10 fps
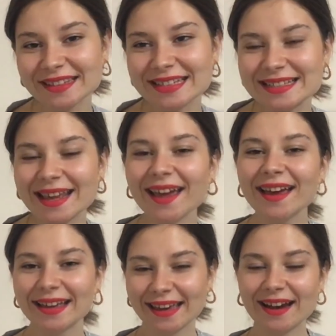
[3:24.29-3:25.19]
Şimdi ise
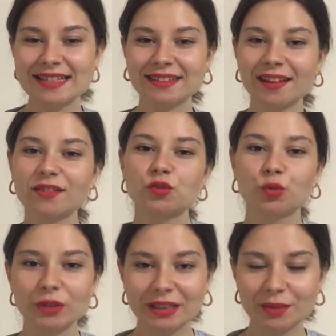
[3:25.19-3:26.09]
gerçekten
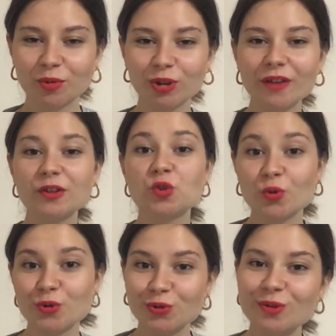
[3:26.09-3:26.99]
tunik gibi oluyor ve
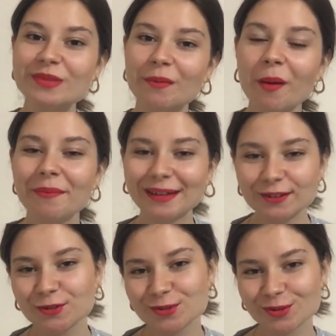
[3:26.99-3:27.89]
çok üşüdüğüm zaman
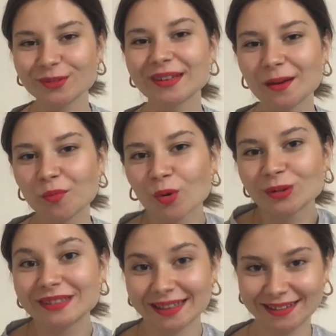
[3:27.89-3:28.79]
beli tutsun diye
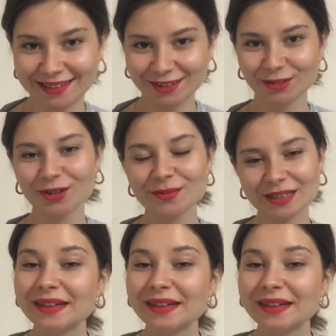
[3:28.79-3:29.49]
bol diye giyiniyorum.